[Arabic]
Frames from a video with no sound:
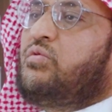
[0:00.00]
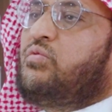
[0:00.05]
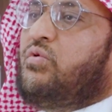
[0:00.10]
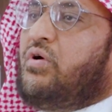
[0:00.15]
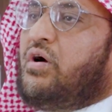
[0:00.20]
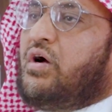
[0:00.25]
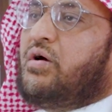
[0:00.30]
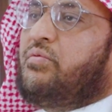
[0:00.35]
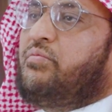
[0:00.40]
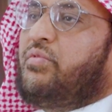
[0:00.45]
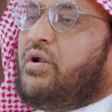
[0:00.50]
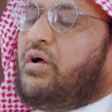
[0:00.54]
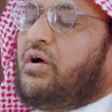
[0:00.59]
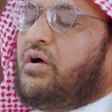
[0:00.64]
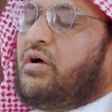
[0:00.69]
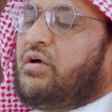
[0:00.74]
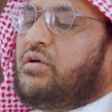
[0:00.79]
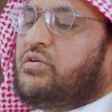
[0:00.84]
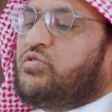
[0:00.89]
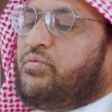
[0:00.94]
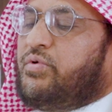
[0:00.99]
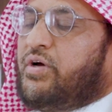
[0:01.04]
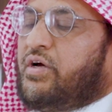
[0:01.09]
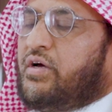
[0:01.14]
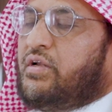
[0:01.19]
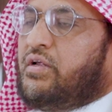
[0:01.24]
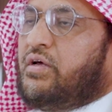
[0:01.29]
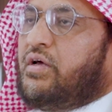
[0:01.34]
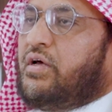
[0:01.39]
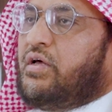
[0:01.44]
واخبر
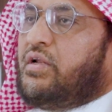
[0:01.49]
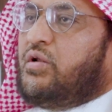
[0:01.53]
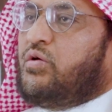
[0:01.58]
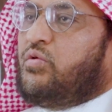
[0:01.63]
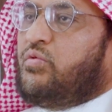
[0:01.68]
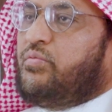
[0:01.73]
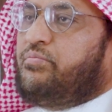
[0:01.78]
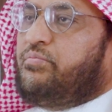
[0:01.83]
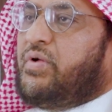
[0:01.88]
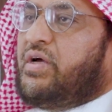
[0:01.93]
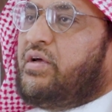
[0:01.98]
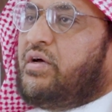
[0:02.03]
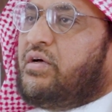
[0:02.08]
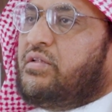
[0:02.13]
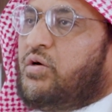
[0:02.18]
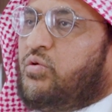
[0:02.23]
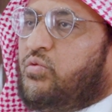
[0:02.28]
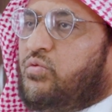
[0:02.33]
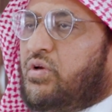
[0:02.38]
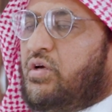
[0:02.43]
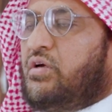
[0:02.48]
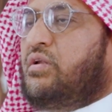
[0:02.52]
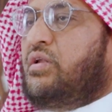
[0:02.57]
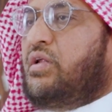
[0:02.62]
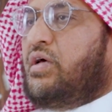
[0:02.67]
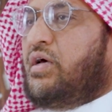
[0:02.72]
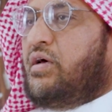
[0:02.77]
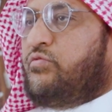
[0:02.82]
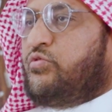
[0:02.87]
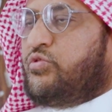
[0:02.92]
سبحانه انهم ما يخدعون
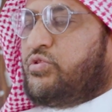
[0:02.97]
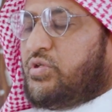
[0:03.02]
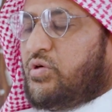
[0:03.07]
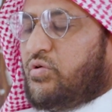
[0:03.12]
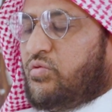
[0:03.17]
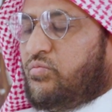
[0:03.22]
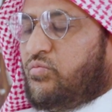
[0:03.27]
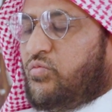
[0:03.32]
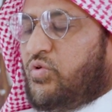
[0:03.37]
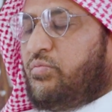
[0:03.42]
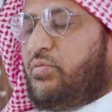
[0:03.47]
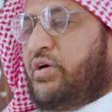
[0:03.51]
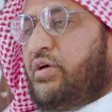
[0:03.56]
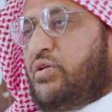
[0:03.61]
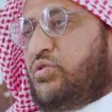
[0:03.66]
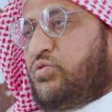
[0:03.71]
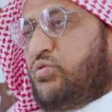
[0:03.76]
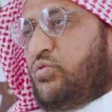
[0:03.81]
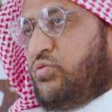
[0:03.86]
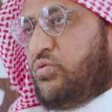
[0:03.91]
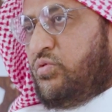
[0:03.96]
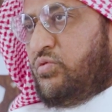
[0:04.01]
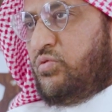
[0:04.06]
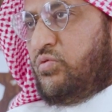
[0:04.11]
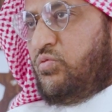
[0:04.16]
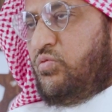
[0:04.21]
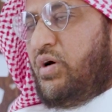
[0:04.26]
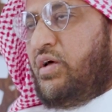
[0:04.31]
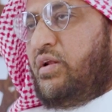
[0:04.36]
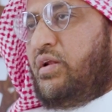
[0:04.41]
الا انفسهم وما يشعرون،
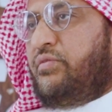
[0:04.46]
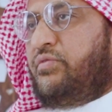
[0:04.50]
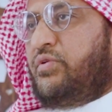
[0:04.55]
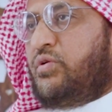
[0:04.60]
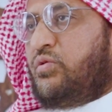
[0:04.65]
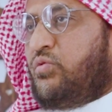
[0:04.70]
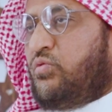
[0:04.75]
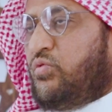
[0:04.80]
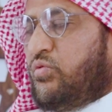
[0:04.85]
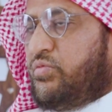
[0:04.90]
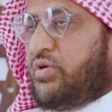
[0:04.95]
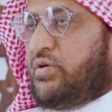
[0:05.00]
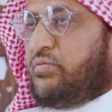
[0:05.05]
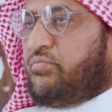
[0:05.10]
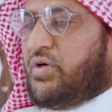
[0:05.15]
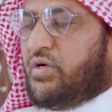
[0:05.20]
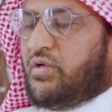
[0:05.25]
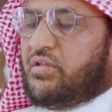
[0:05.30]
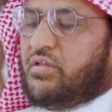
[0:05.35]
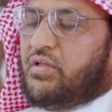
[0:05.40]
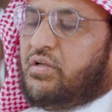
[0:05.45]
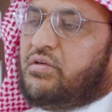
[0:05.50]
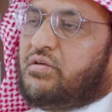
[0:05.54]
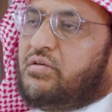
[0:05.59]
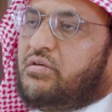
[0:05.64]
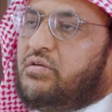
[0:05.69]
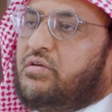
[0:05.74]
وان في قلوبهم مرضا.